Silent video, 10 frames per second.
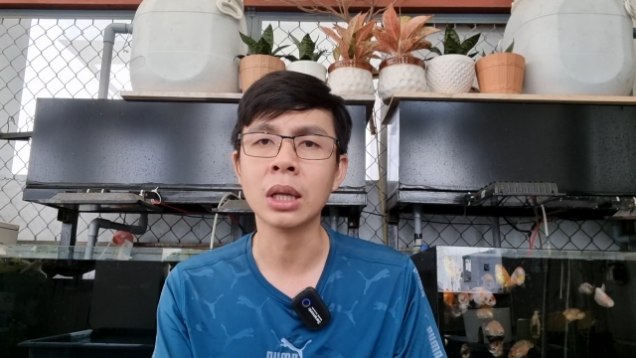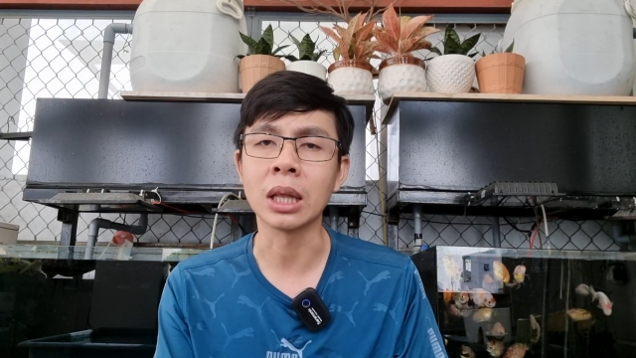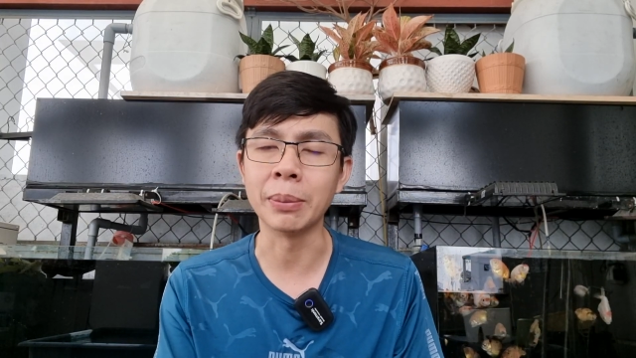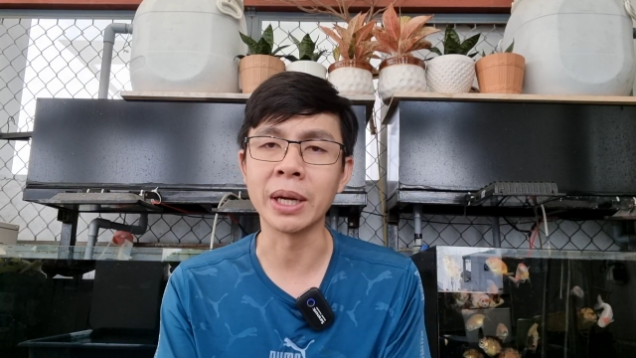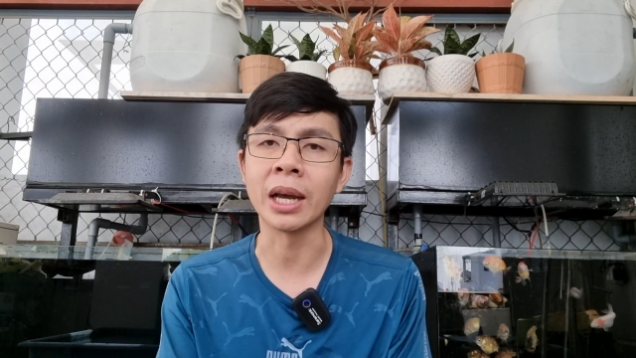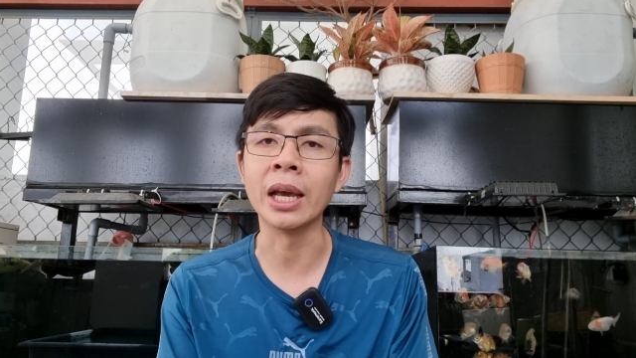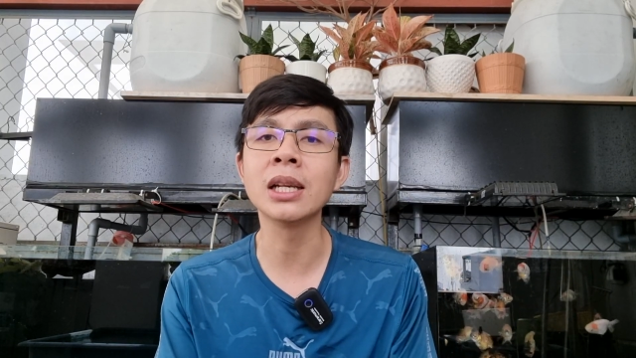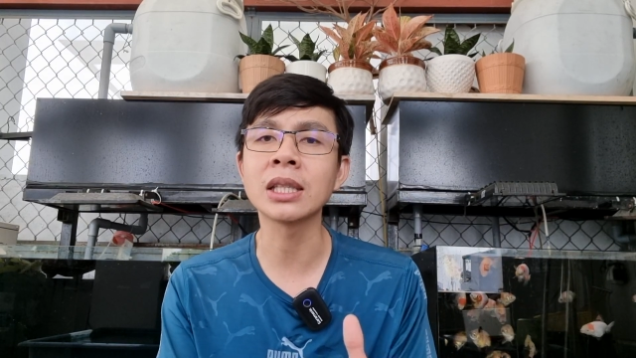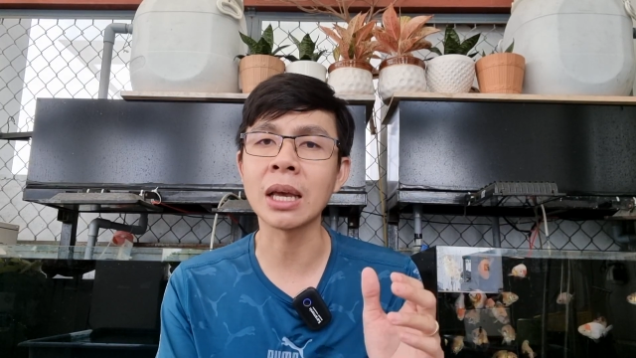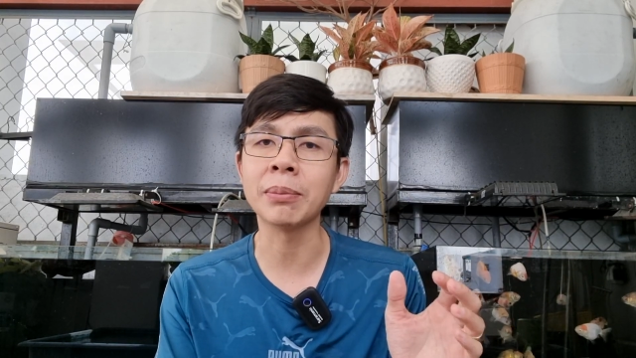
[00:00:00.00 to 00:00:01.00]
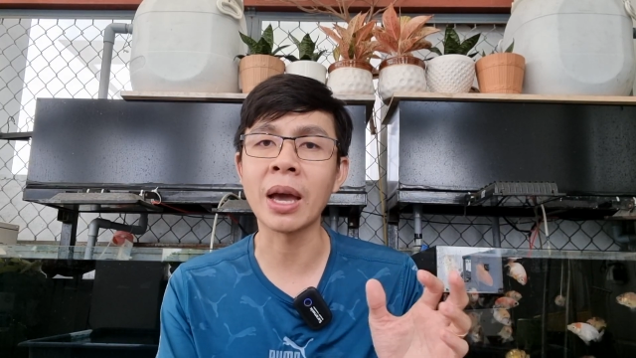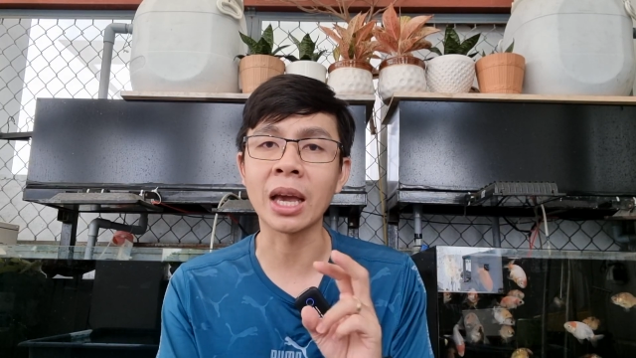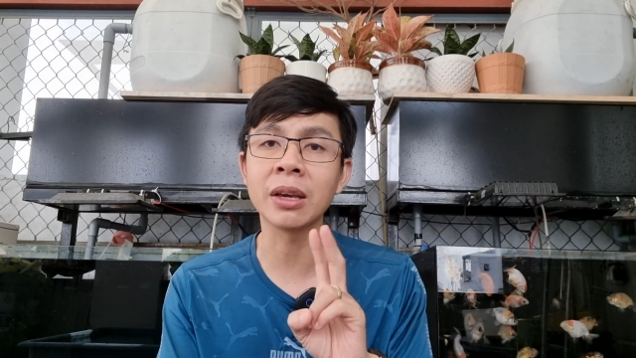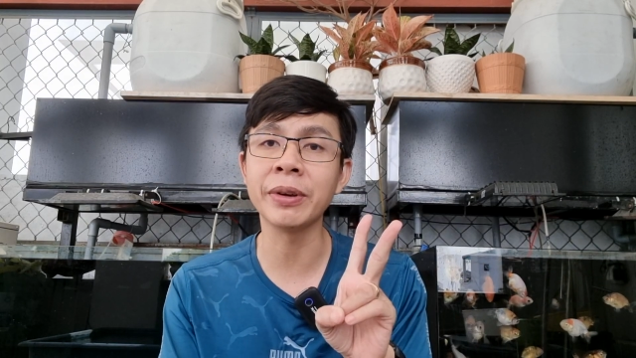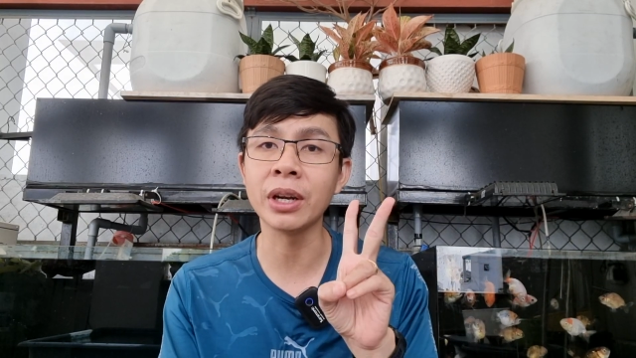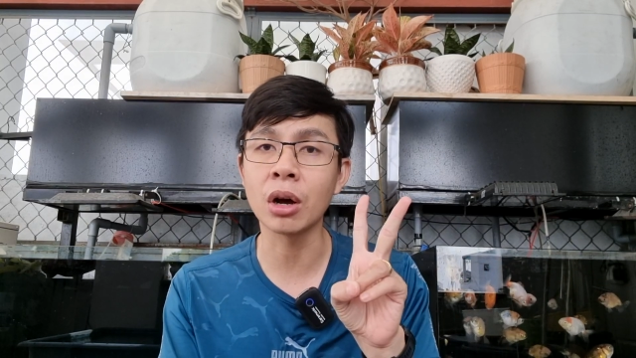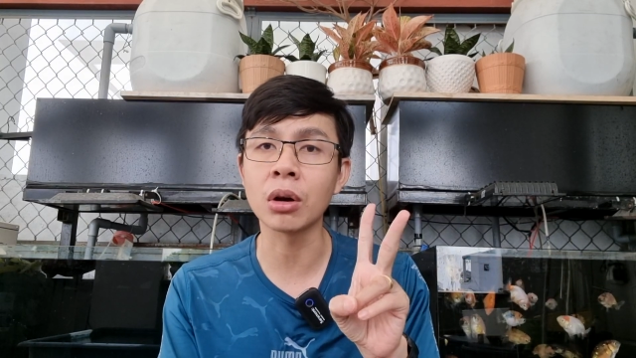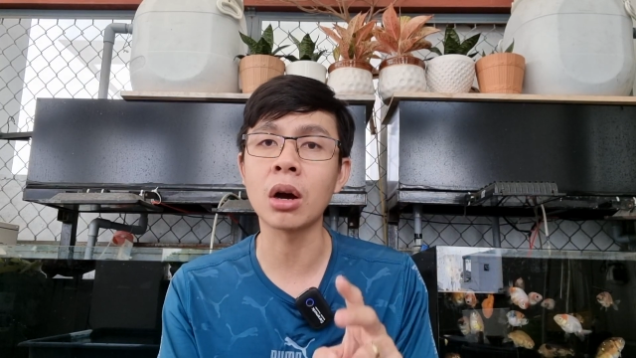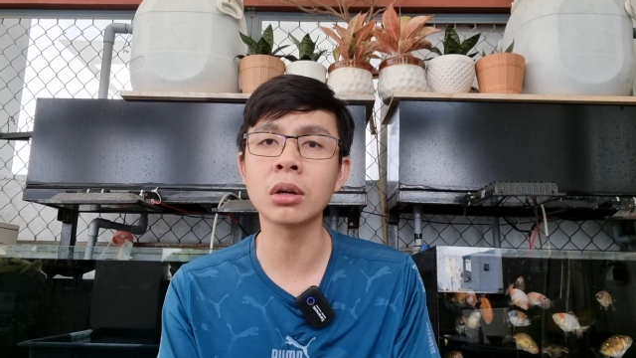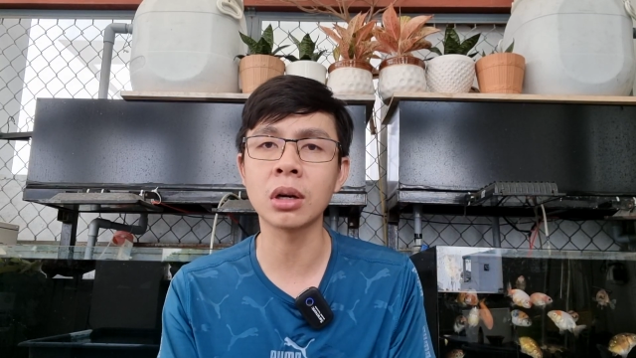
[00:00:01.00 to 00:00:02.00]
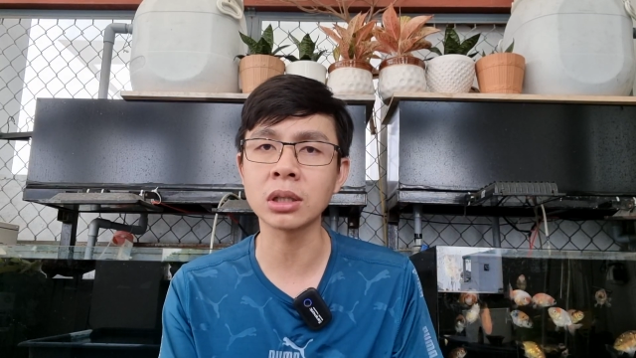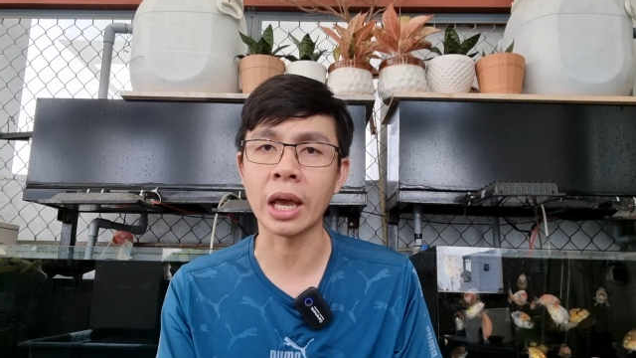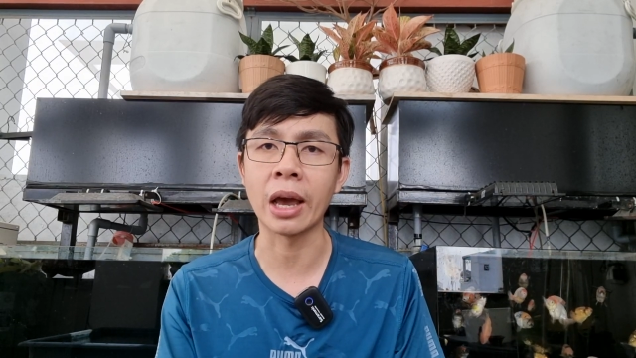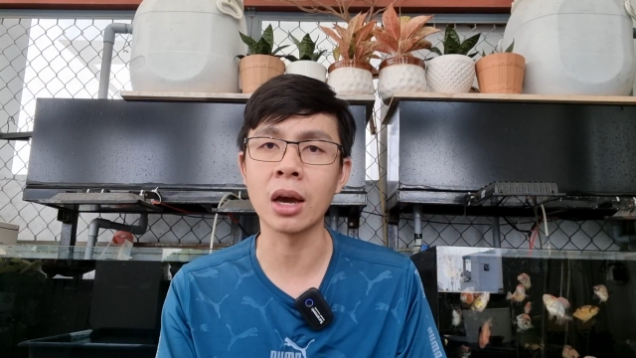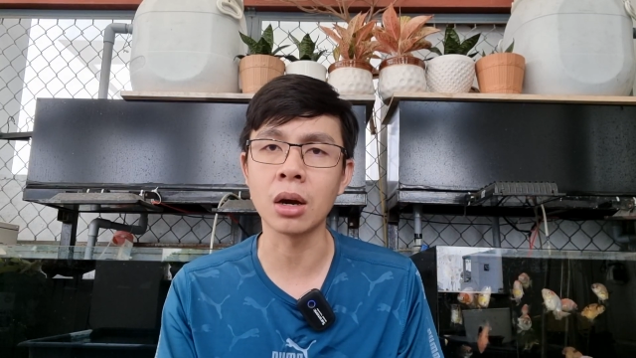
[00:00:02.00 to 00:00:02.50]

thì mình nghĩ xem hai cái video đó nó sẽ